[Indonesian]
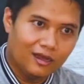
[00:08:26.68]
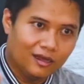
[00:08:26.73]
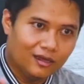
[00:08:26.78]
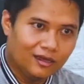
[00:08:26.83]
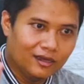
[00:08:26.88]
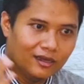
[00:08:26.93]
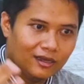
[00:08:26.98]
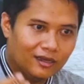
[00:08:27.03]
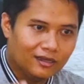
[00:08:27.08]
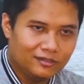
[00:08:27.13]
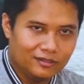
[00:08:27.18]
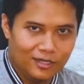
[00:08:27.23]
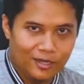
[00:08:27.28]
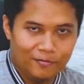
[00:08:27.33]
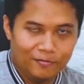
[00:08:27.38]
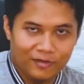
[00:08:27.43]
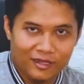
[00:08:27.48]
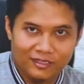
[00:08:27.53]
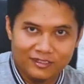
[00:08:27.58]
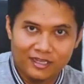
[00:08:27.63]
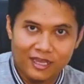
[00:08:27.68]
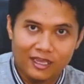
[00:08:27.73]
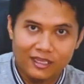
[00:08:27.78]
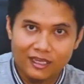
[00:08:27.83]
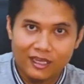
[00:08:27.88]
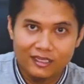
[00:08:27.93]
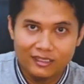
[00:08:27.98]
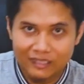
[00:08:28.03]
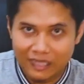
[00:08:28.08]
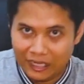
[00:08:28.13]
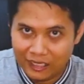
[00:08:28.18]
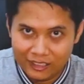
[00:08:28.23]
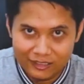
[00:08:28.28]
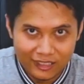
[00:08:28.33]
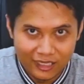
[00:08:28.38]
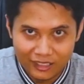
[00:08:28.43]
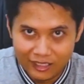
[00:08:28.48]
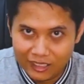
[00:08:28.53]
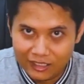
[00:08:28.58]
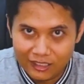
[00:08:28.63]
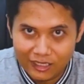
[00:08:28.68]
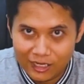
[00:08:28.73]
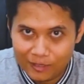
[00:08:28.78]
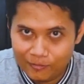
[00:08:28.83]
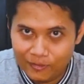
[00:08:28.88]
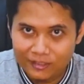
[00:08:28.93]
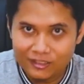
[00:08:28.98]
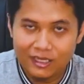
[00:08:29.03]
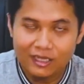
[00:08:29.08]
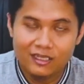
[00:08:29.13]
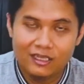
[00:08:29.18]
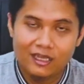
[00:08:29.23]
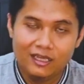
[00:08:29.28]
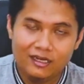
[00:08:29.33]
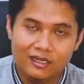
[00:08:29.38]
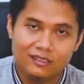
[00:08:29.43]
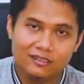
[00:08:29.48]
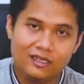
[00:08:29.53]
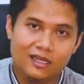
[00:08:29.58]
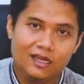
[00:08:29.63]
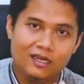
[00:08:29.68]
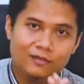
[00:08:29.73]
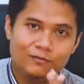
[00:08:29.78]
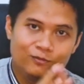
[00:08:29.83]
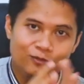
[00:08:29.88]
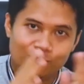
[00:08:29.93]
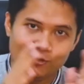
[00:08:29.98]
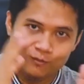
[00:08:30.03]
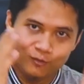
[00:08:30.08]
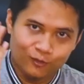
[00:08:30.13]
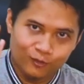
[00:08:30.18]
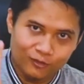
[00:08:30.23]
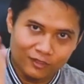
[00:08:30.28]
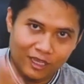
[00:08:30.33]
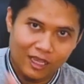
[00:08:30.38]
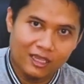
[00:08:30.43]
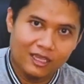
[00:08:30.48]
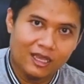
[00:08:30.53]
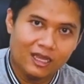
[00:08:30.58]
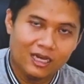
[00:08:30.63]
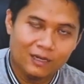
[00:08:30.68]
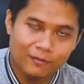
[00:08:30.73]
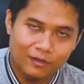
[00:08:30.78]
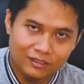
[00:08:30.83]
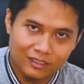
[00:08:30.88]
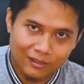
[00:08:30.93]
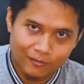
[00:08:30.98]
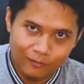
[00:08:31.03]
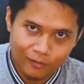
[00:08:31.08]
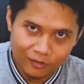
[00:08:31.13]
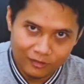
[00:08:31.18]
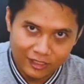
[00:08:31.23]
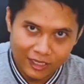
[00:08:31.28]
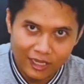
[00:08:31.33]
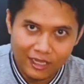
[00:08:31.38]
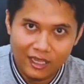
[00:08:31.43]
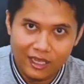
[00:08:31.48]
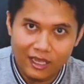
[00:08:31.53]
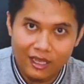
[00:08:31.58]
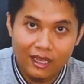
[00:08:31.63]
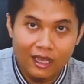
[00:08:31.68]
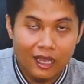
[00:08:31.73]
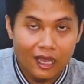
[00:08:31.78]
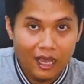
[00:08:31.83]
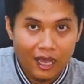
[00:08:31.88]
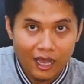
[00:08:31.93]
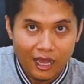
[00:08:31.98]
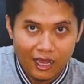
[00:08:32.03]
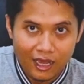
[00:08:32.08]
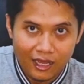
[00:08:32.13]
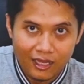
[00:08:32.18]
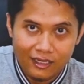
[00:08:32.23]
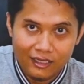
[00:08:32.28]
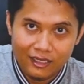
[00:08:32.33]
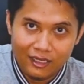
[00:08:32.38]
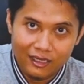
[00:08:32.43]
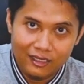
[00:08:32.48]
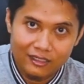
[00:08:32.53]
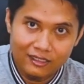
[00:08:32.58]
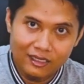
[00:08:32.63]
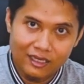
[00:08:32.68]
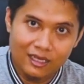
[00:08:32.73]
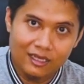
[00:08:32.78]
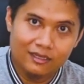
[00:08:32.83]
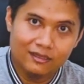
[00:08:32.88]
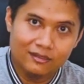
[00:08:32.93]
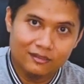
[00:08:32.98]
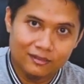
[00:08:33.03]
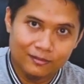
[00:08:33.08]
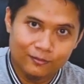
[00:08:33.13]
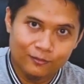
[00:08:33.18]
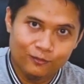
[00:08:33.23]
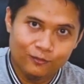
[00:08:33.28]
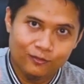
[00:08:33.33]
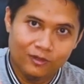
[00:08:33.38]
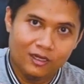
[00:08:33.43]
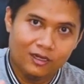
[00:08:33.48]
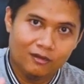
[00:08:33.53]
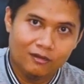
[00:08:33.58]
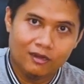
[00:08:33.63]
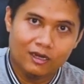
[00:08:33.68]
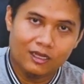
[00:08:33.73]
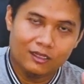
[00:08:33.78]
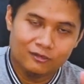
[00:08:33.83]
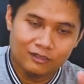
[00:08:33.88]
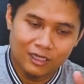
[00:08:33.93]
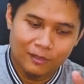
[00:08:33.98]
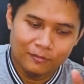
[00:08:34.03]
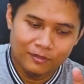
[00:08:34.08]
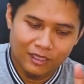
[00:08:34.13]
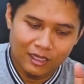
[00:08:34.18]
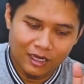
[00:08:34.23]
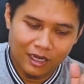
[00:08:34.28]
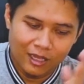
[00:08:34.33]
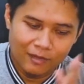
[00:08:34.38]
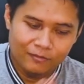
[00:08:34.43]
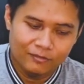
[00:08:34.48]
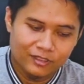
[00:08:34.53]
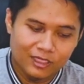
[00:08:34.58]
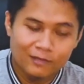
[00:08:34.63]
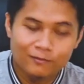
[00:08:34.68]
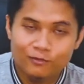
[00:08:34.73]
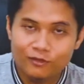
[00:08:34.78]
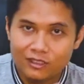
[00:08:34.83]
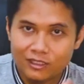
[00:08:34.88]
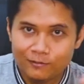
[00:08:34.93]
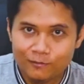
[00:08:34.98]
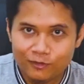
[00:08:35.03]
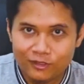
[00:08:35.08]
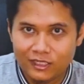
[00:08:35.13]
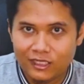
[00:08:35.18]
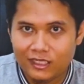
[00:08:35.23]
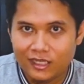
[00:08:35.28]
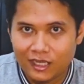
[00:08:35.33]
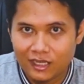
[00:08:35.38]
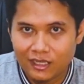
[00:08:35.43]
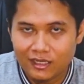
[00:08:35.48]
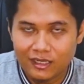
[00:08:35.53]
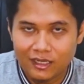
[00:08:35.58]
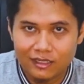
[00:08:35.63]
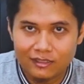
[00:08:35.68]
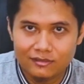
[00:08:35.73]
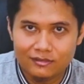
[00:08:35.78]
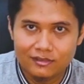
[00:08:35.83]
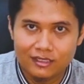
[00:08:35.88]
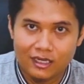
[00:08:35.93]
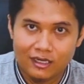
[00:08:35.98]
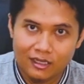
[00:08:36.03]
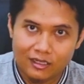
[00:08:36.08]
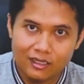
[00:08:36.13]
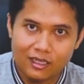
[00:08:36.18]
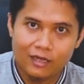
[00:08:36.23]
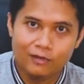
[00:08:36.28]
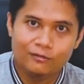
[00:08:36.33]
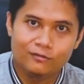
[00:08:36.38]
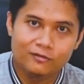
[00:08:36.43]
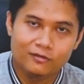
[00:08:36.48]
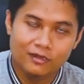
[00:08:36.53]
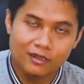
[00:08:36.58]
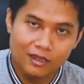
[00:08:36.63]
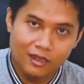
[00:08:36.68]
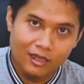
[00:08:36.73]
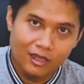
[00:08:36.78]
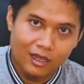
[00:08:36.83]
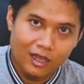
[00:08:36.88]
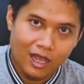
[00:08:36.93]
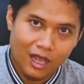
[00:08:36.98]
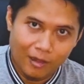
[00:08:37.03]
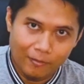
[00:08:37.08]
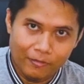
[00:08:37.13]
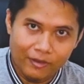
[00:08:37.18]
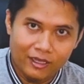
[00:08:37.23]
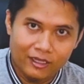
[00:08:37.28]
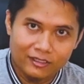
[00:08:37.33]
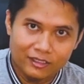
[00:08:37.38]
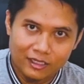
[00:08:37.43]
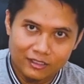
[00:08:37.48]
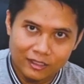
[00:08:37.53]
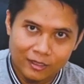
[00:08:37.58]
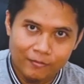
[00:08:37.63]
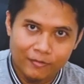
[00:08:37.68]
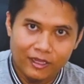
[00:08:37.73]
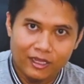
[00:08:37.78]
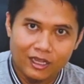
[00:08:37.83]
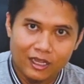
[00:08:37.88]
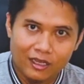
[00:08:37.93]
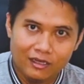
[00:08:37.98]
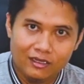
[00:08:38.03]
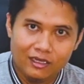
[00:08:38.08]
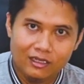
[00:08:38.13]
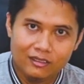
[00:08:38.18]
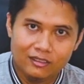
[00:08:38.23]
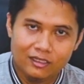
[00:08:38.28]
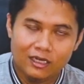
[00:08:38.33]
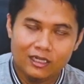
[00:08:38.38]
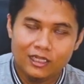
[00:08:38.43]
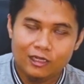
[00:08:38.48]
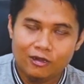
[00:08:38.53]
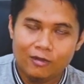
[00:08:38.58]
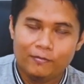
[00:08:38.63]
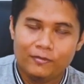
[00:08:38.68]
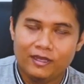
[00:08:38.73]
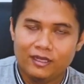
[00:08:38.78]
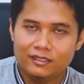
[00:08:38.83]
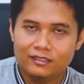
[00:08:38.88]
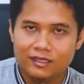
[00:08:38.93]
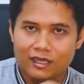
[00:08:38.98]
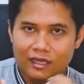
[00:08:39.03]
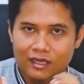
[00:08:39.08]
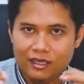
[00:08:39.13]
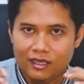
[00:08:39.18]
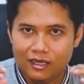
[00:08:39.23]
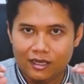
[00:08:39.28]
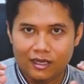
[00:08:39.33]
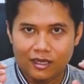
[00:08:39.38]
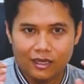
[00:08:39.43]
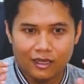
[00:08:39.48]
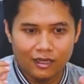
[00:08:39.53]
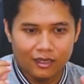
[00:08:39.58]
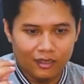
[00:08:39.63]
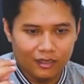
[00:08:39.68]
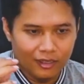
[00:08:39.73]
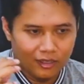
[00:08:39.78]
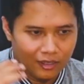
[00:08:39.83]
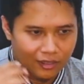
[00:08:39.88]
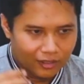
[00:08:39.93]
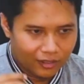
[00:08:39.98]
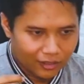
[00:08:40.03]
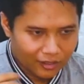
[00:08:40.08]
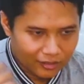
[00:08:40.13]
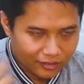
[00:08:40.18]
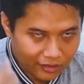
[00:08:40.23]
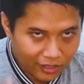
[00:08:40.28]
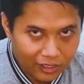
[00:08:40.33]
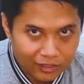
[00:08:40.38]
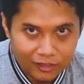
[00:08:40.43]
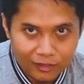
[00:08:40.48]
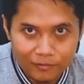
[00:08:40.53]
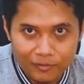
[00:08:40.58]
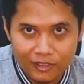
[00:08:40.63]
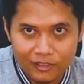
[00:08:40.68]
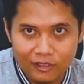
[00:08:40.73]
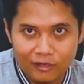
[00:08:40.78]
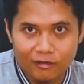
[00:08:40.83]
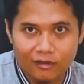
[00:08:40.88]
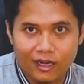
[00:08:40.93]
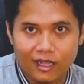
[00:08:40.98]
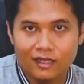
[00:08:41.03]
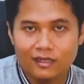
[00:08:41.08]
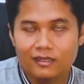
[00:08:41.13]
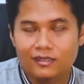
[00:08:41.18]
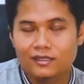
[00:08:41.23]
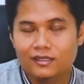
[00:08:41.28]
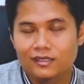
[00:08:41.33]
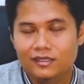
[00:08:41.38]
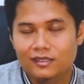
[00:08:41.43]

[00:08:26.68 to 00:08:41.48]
uh, siapa saya, Anda cari aja nama saya, Anda cari buku-buku saya, Anda baca blog saya, Anda lihat semua orang sudah bicara MC bukti-buktinya dan Anda tahu apa yang saya sampaikan, Anda tahu apa yang saya eh, share ke banyak orang